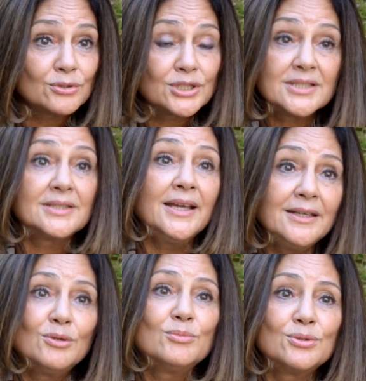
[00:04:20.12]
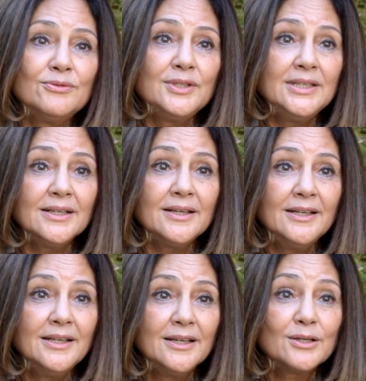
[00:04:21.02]
j'essaye de me souvenir,
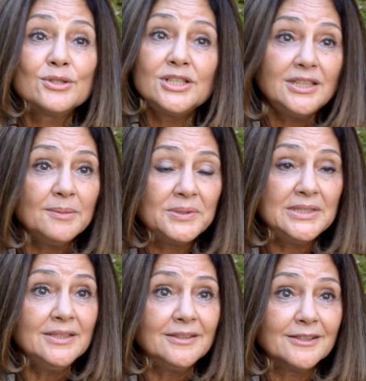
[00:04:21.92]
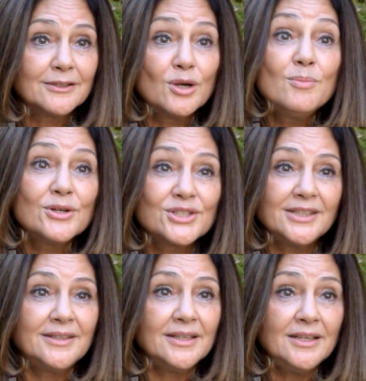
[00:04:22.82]
quand j'étais petite, comment
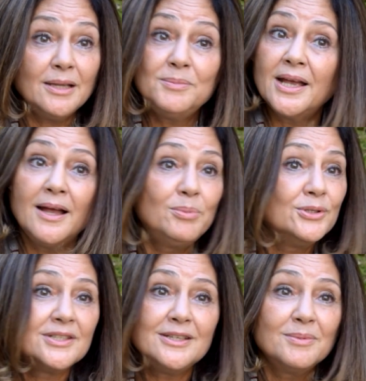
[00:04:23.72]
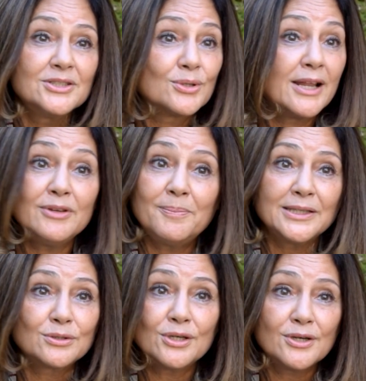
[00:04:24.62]
j'étais Eh bien, impossible, je n'avais pas
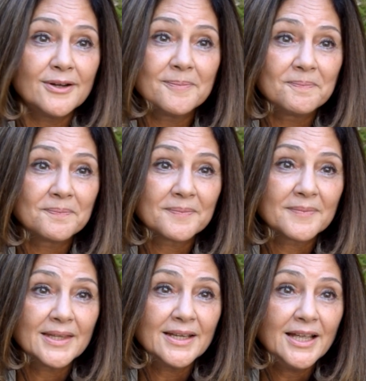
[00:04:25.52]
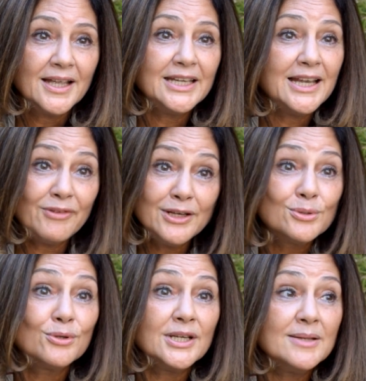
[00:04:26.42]
de corps. Et il a fallu
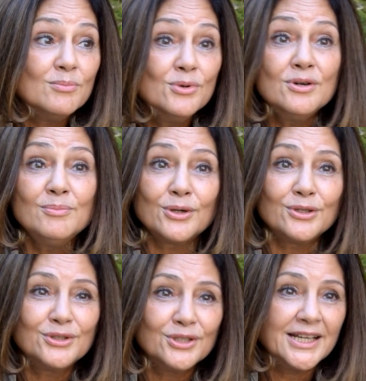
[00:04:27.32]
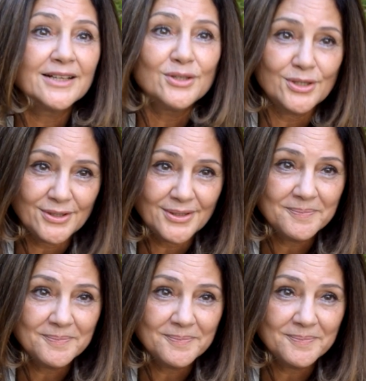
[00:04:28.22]
que les mots me redonnent un corps.